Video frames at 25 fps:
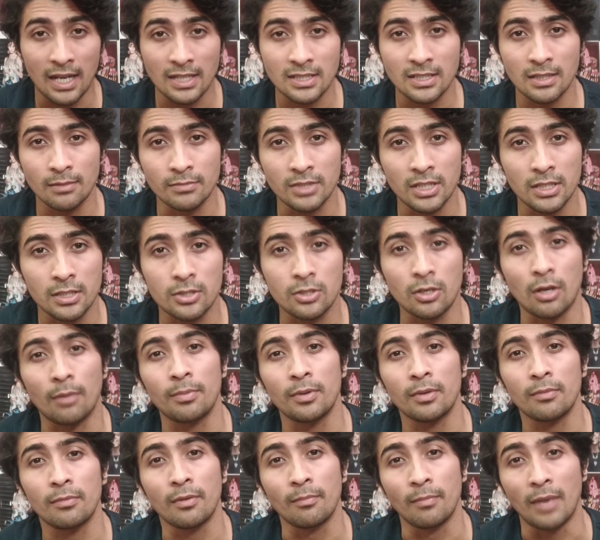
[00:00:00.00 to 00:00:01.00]
आज हम जिस
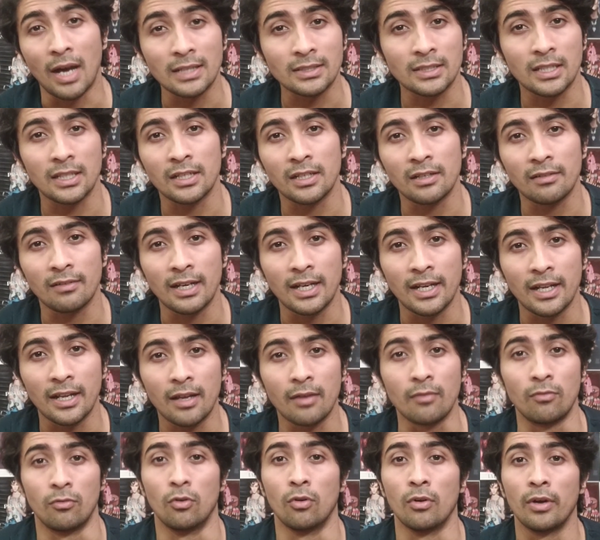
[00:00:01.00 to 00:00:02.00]
टॉपिक में बात करने वाले हैं
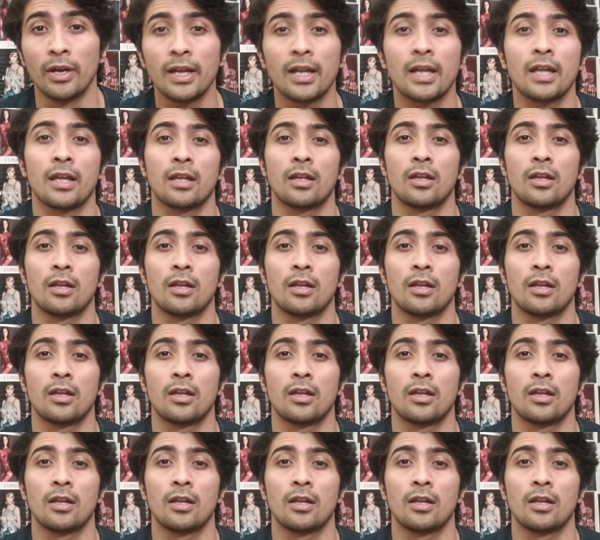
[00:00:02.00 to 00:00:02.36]
वो है